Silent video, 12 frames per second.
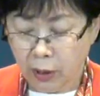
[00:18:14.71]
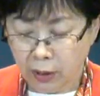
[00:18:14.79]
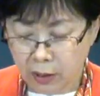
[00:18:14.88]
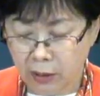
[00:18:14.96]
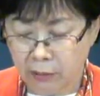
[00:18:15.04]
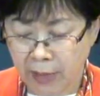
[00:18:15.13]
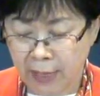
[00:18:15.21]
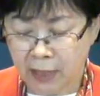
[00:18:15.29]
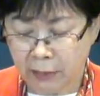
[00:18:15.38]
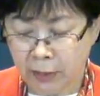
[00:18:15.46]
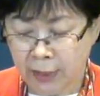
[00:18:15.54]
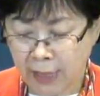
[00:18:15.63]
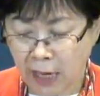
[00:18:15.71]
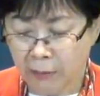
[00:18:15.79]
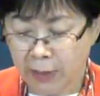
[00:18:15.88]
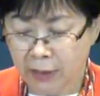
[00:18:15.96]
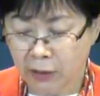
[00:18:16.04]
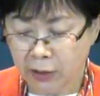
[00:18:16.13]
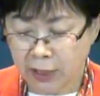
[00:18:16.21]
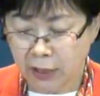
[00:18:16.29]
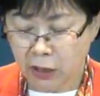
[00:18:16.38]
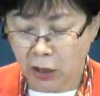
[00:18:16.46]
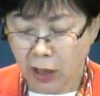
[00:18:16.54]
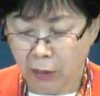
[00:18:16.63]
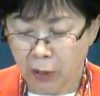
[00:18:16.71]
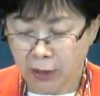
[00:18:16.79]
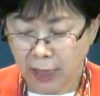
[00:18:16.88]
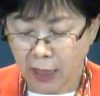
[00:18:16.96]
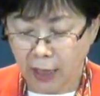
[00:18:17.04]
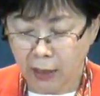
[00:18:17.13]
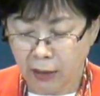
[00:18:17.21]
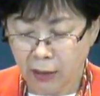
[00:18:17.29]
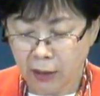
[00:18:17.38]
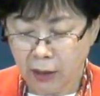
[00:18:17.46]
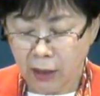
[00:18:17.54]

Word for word: 그 말씀을 삶에서 실천하며 살아가는